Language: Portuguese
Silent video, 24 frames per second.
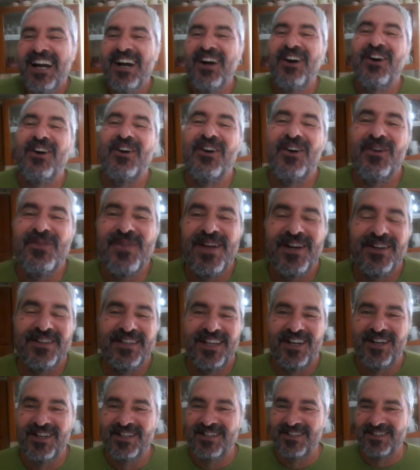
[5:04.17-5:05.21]
Oh, meu
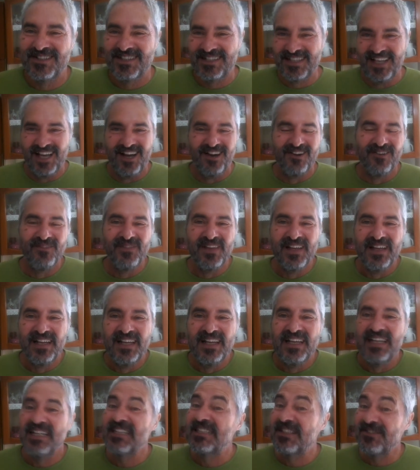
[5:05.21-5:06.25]
Deus do céu!
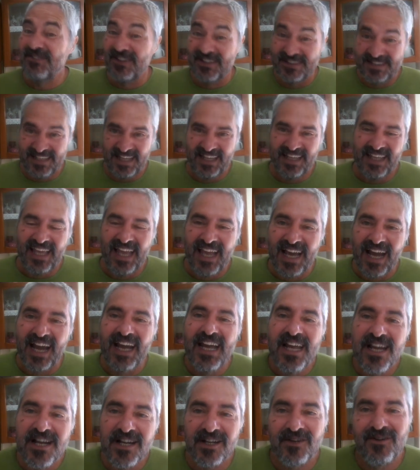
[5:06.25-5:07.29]
E se você quer
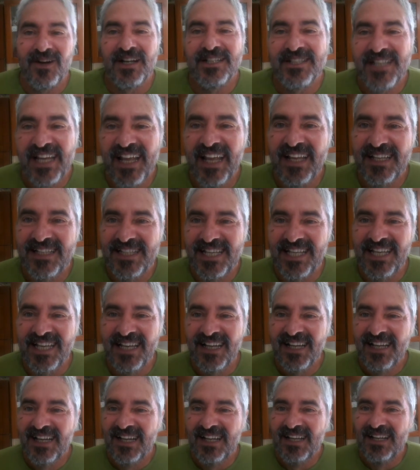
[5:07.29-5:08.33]
rir com a
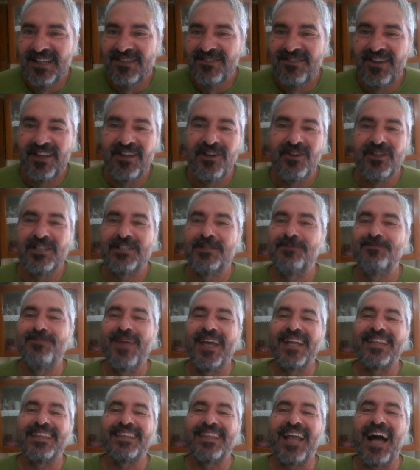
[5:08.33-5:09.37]
gente o
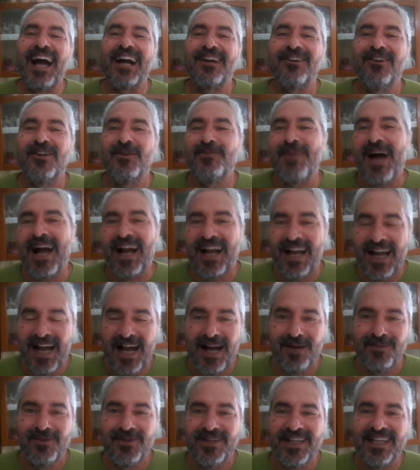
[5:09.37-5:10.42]
espetáculo
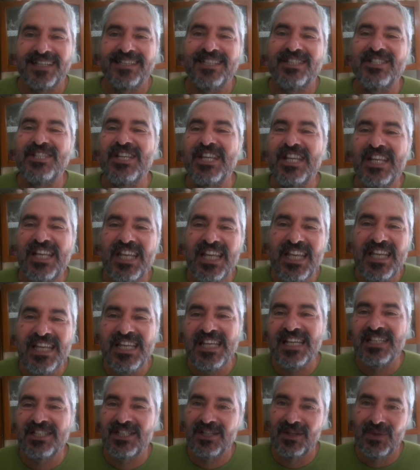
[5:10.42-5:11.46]
macabro que é as
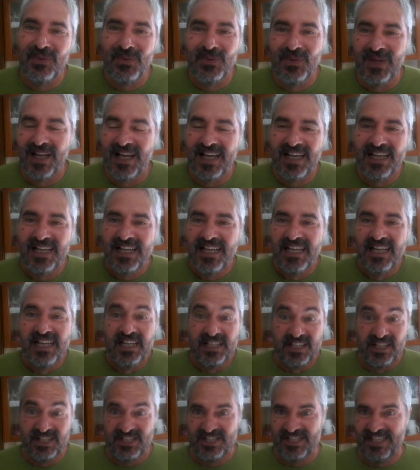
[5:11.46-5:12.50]
chiquinhas de Lula
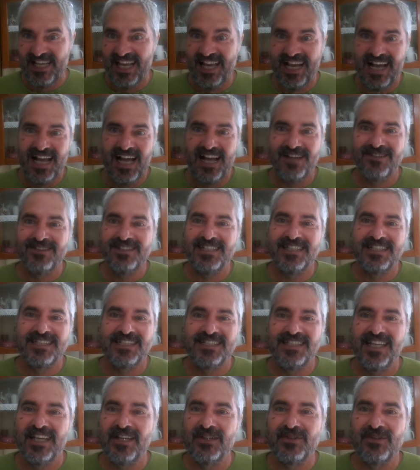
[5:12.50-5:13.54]
e chegaram
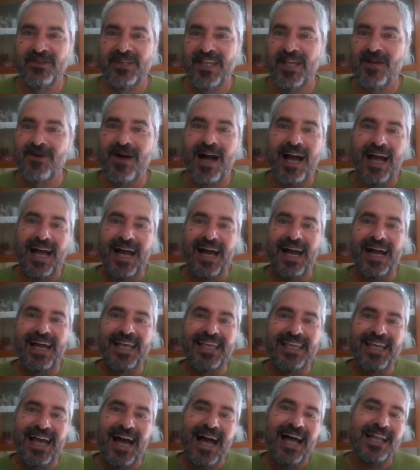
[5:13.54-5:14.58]
dizendo que iam
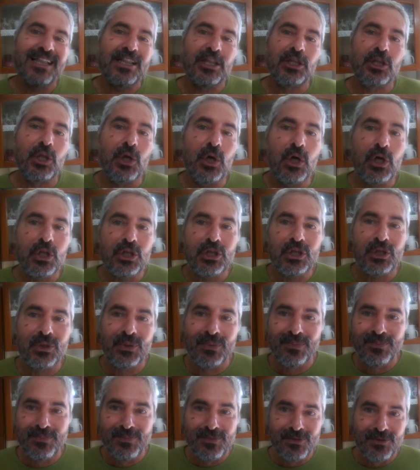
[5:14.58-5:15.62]
arranhar
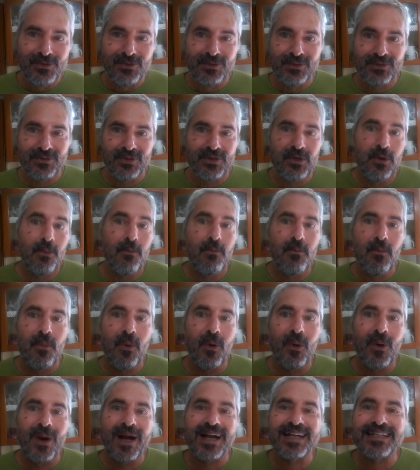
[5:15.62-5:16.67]
todo mundo e o
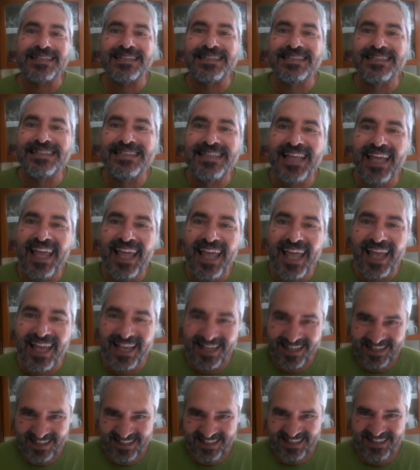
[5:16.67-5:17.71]

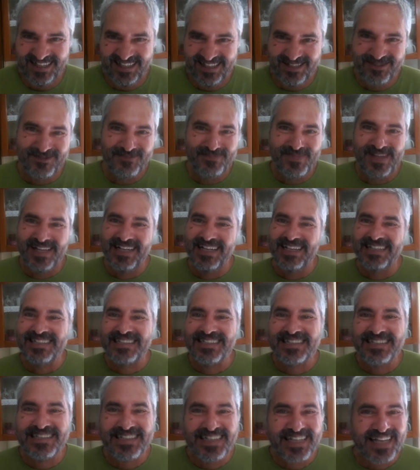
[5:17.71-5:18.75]
morder e o
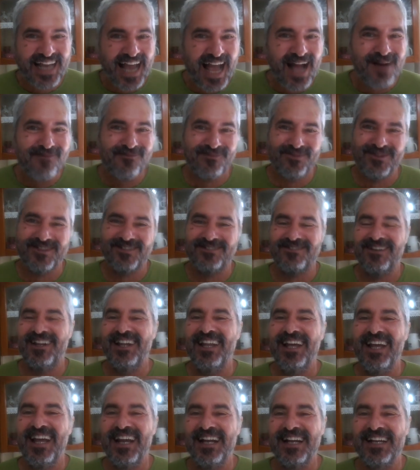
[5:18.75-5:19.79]
biliscar Porto
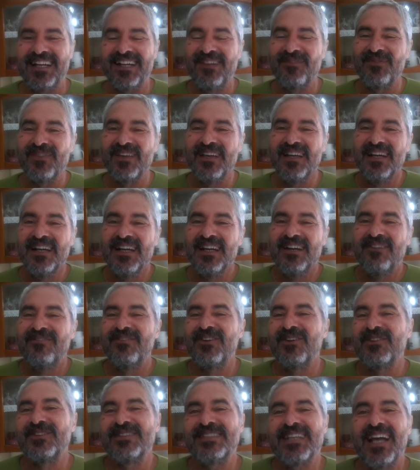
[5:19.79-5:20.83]
Alegre
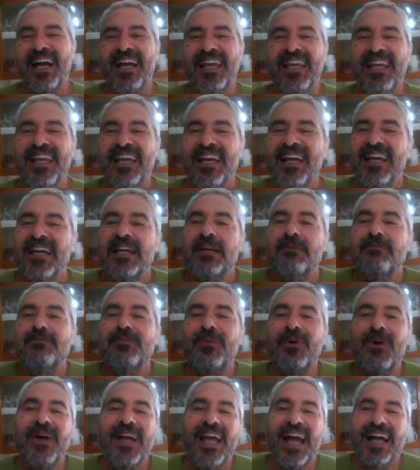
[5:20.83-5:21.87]
vão sair
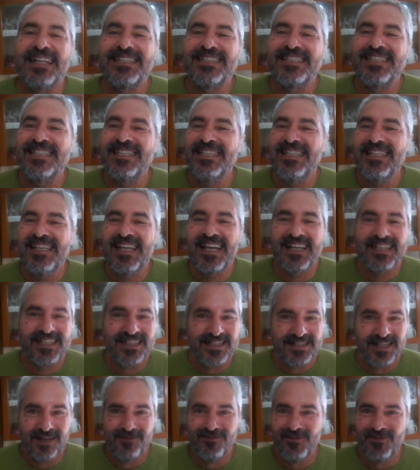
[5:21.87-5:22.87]
molhadinhas,